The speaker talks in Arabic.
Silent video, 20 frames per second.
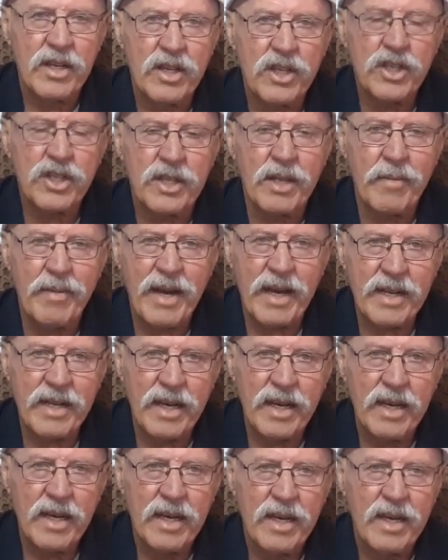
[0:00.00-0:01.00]

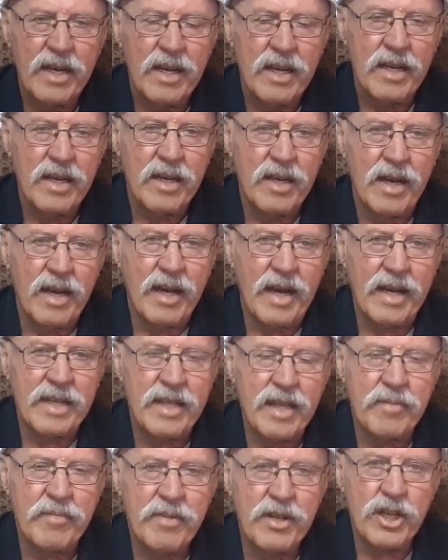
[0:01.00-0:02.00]
اجتمعنا
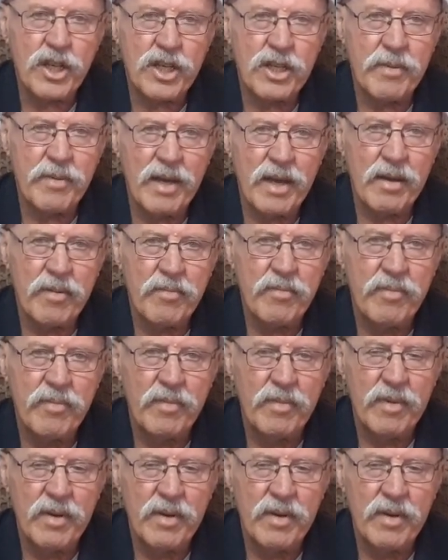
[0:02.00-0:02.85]
عدد من الشباب